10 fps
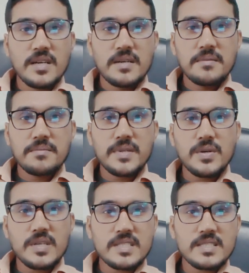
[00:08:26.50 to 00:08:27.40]
প্রি
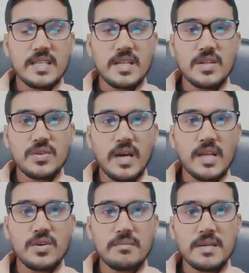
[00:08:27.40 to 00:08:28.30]
ওয়াশে সাধারণত
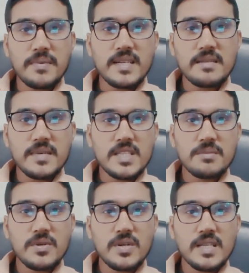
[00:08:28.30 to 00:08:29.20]
আরও আমরা পানির
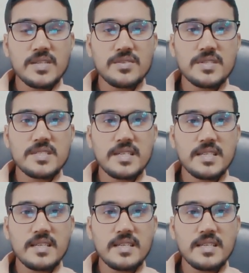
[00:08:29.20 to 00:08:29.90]
মাধ্যমে অনেক কিছু শেডের